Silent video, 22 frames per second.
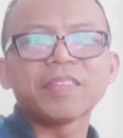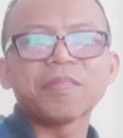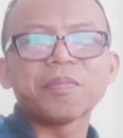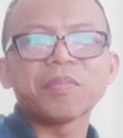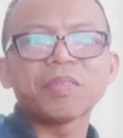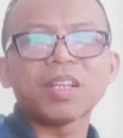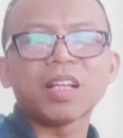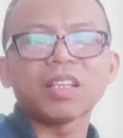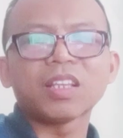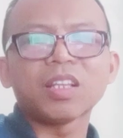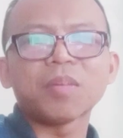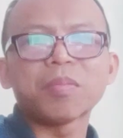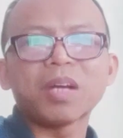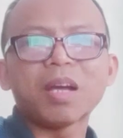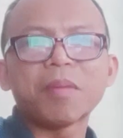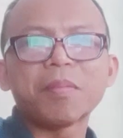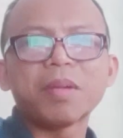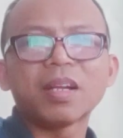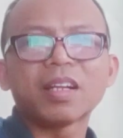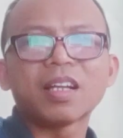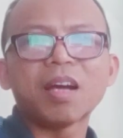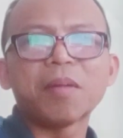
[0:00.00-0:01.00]
atau
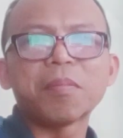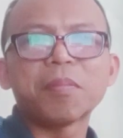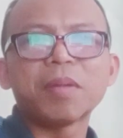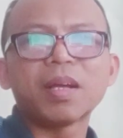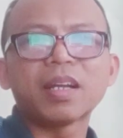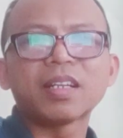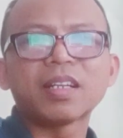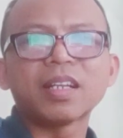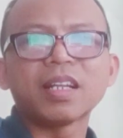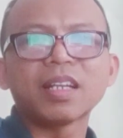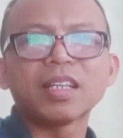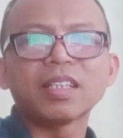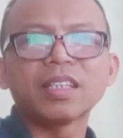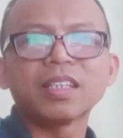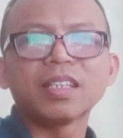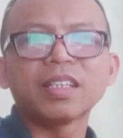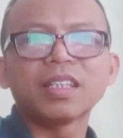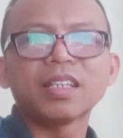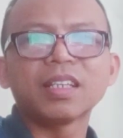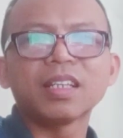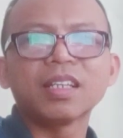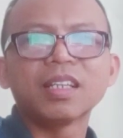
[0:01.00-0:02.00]
mengambil gambar
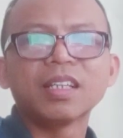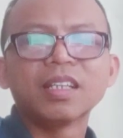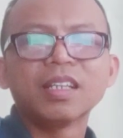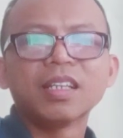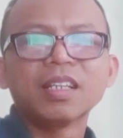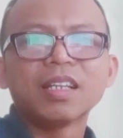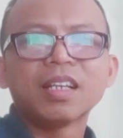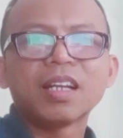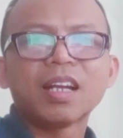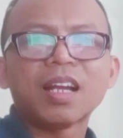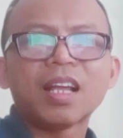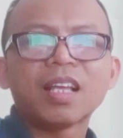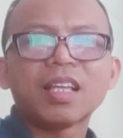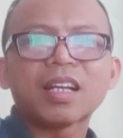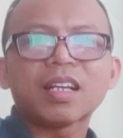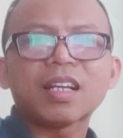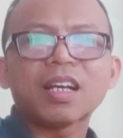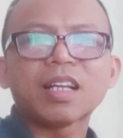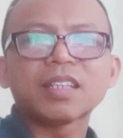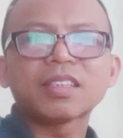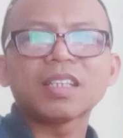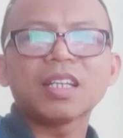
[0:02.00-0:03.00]
dari
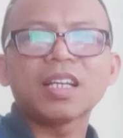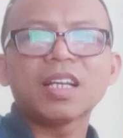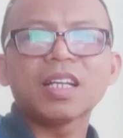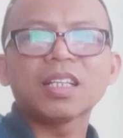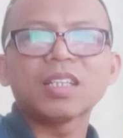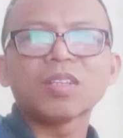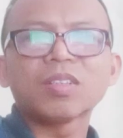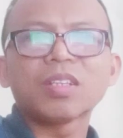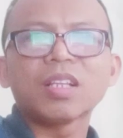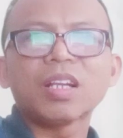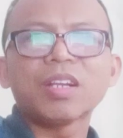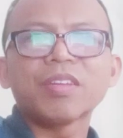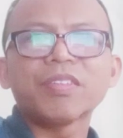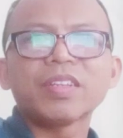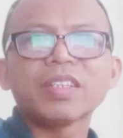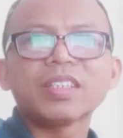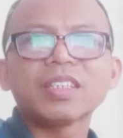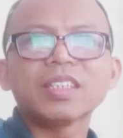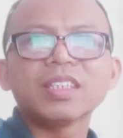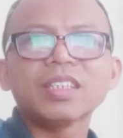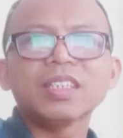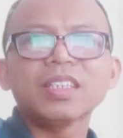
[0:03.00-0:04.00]
layar kaca atau
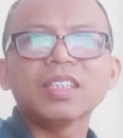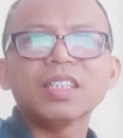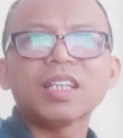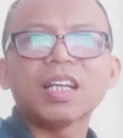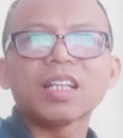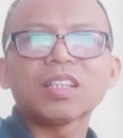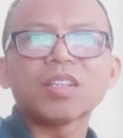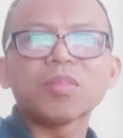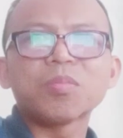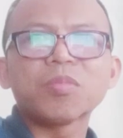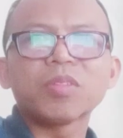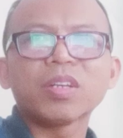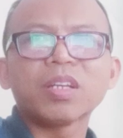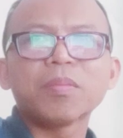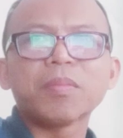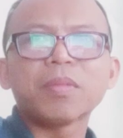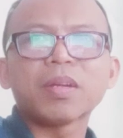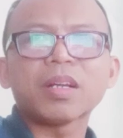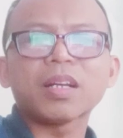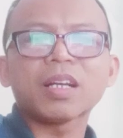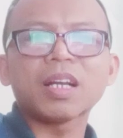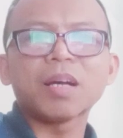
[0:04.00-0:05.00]
televisi atau mungkin
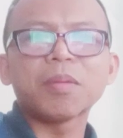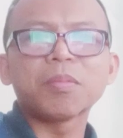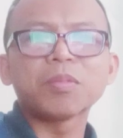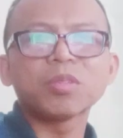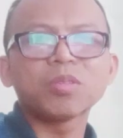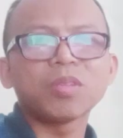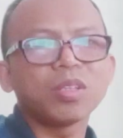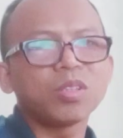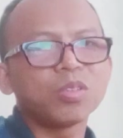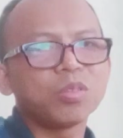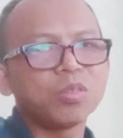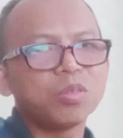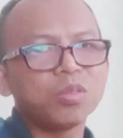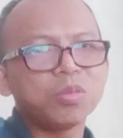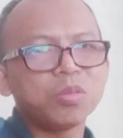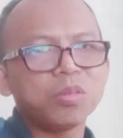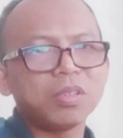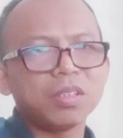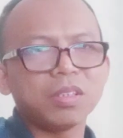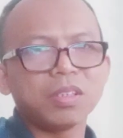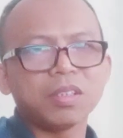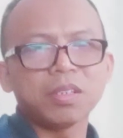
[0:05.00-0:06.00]
merekam
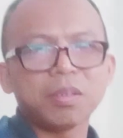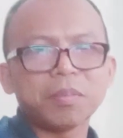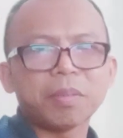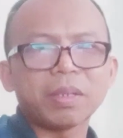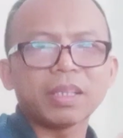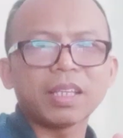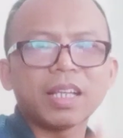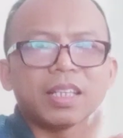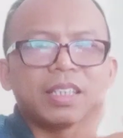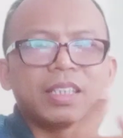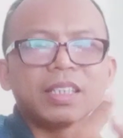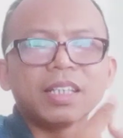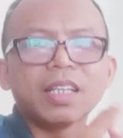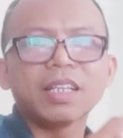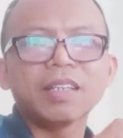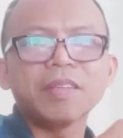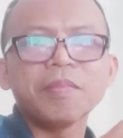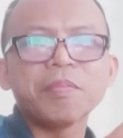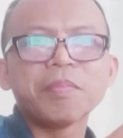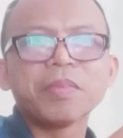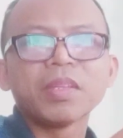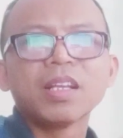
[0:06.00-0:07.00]
suatu e,
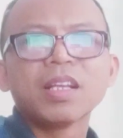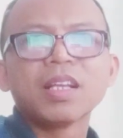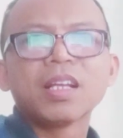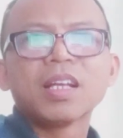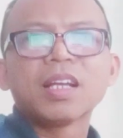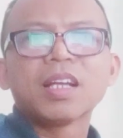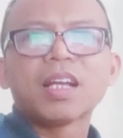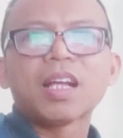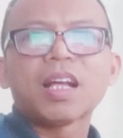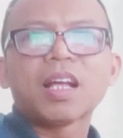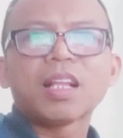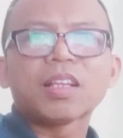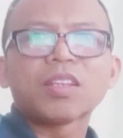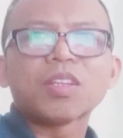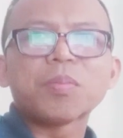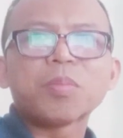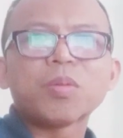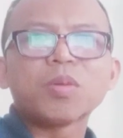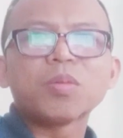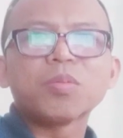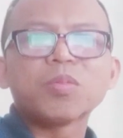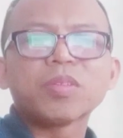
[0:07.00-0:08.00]
pertandingan
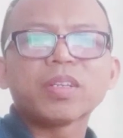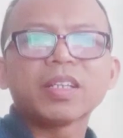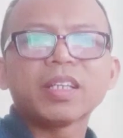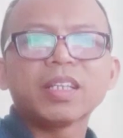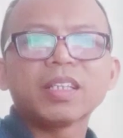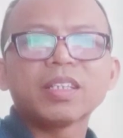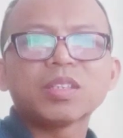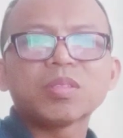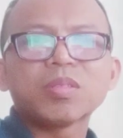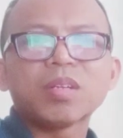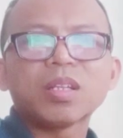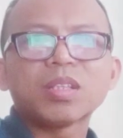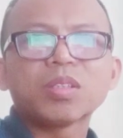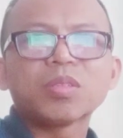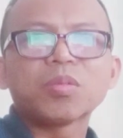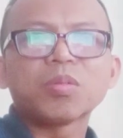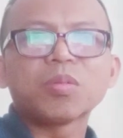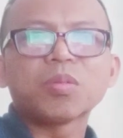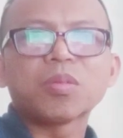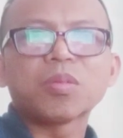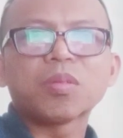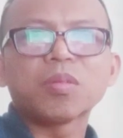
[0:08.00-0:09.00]
ataupun mungkin
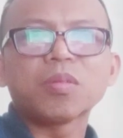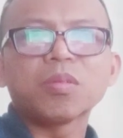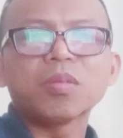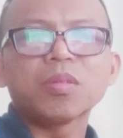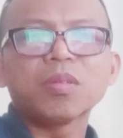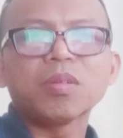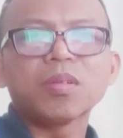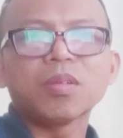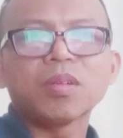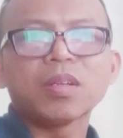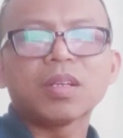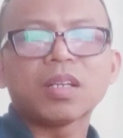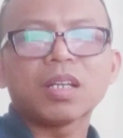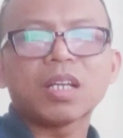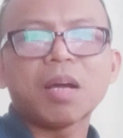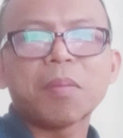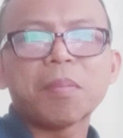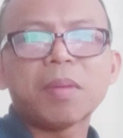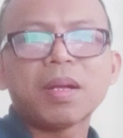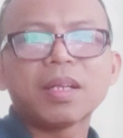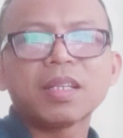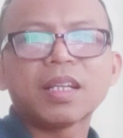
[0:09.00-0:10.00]
suatu
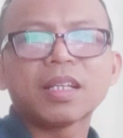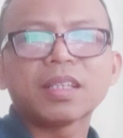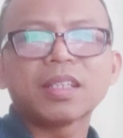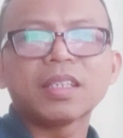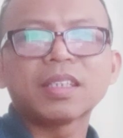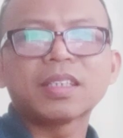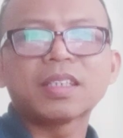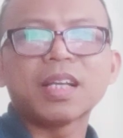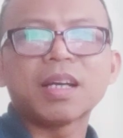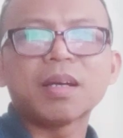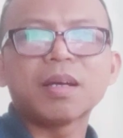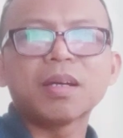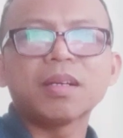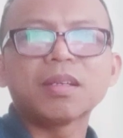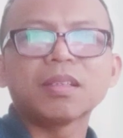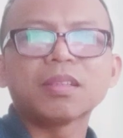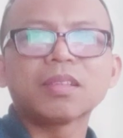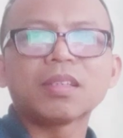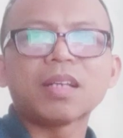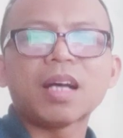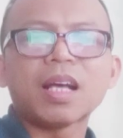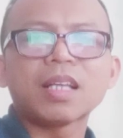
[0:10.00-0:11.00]
rekaman yang tidak
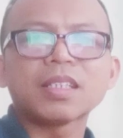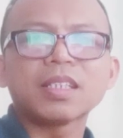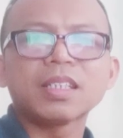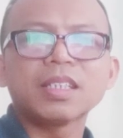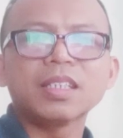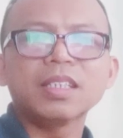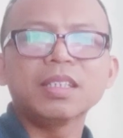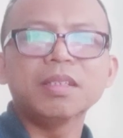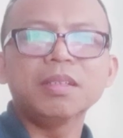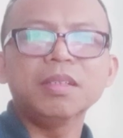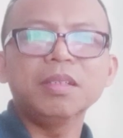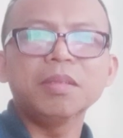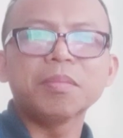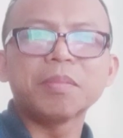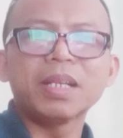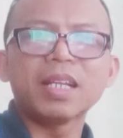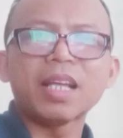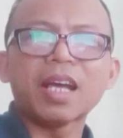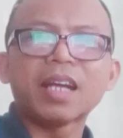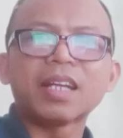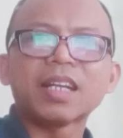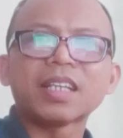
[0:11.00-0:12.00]
e, asli
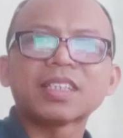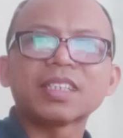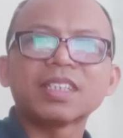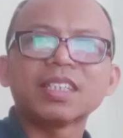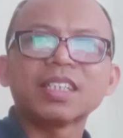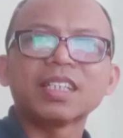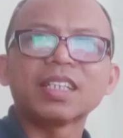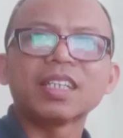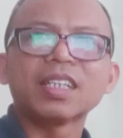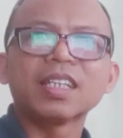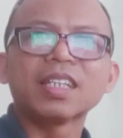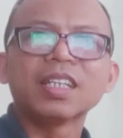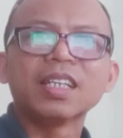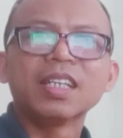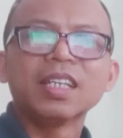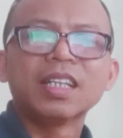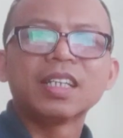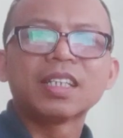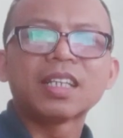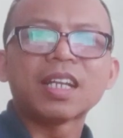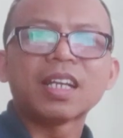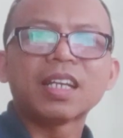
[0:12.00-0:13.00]
milik Anda sendiri
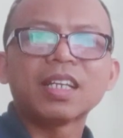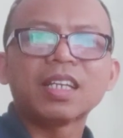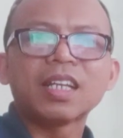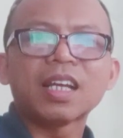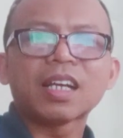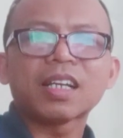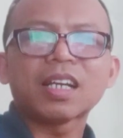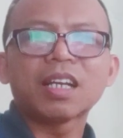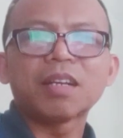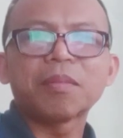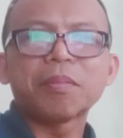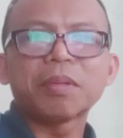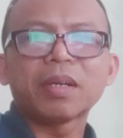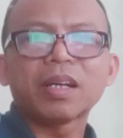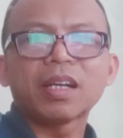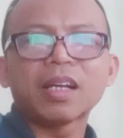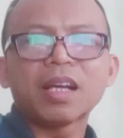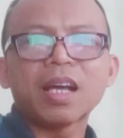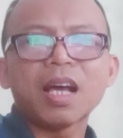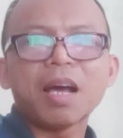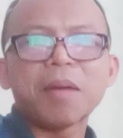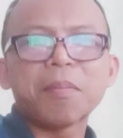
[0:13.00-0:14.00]
dan ini akan
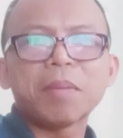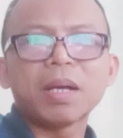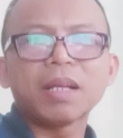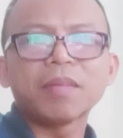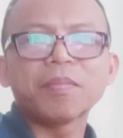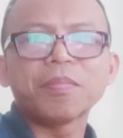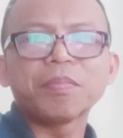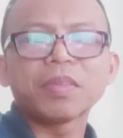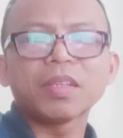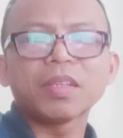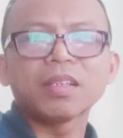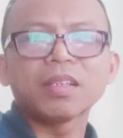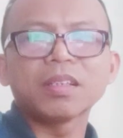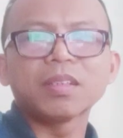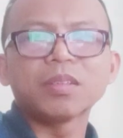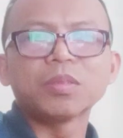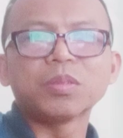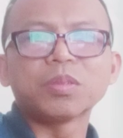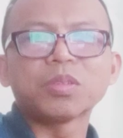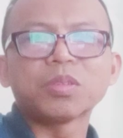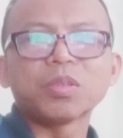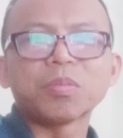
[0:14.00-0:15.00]
menghambat
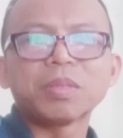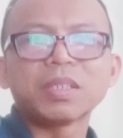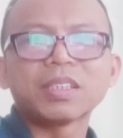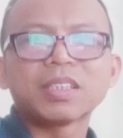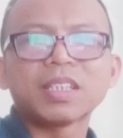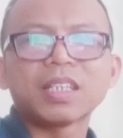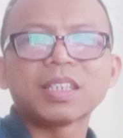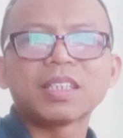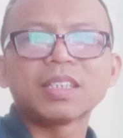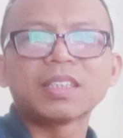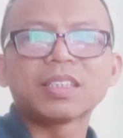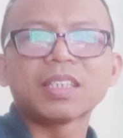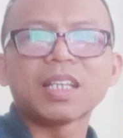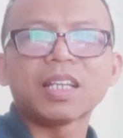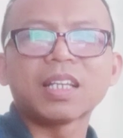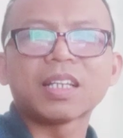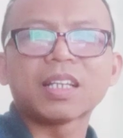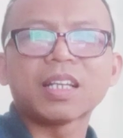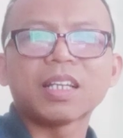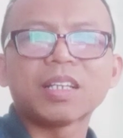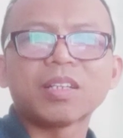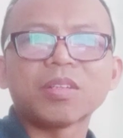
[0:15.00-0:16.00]
untuk bisa
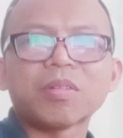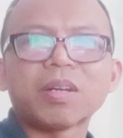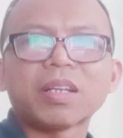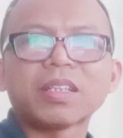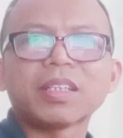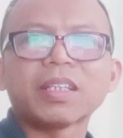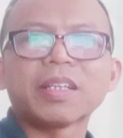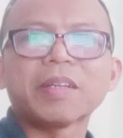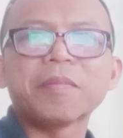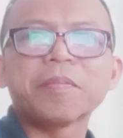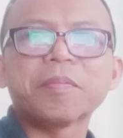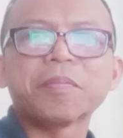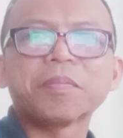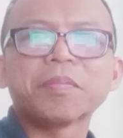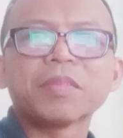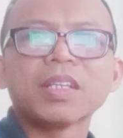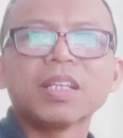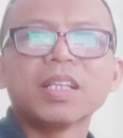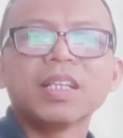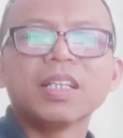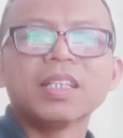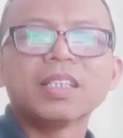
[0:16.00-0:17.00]
dicairkan uangnya.
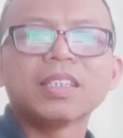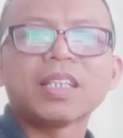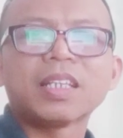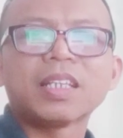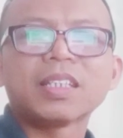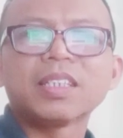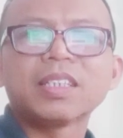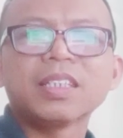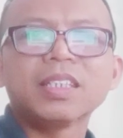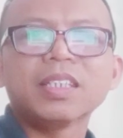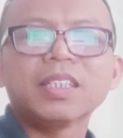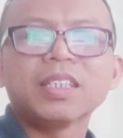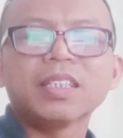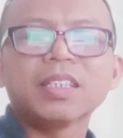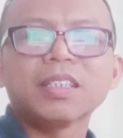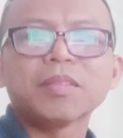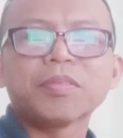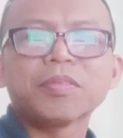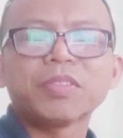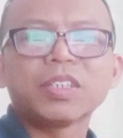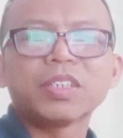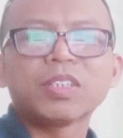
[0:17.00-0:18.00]
Jadi
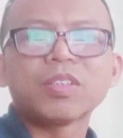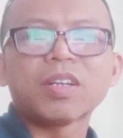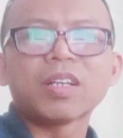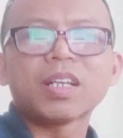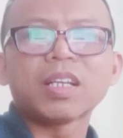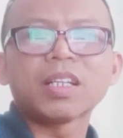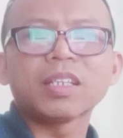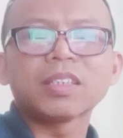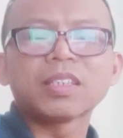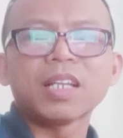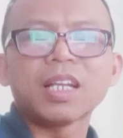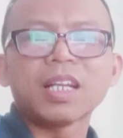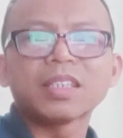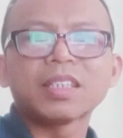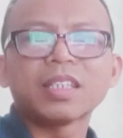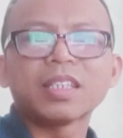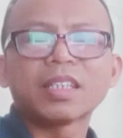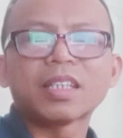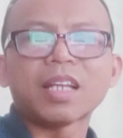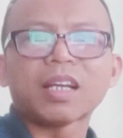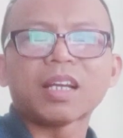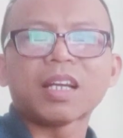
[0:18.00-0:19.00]
video Anda jelas
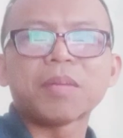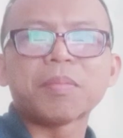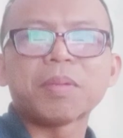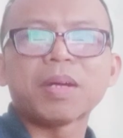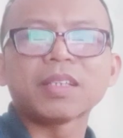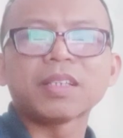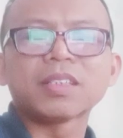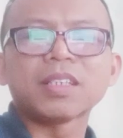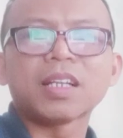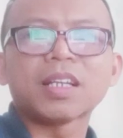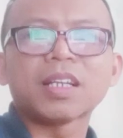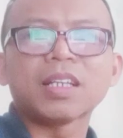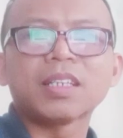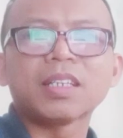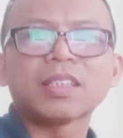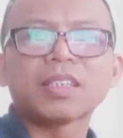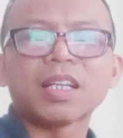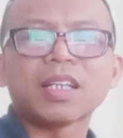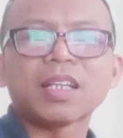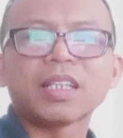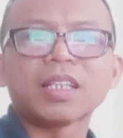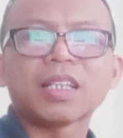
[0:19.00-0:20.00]
tidak akan
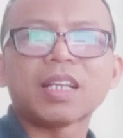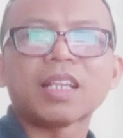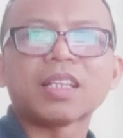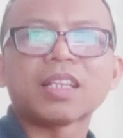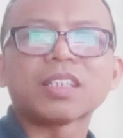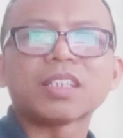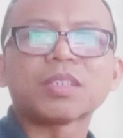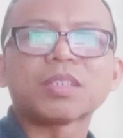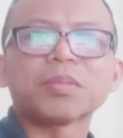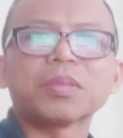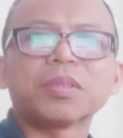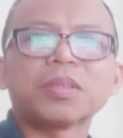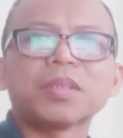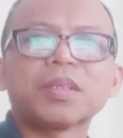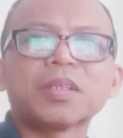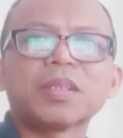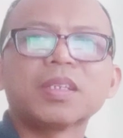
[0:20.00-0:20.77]
menghasilkan dari iklan tersebut.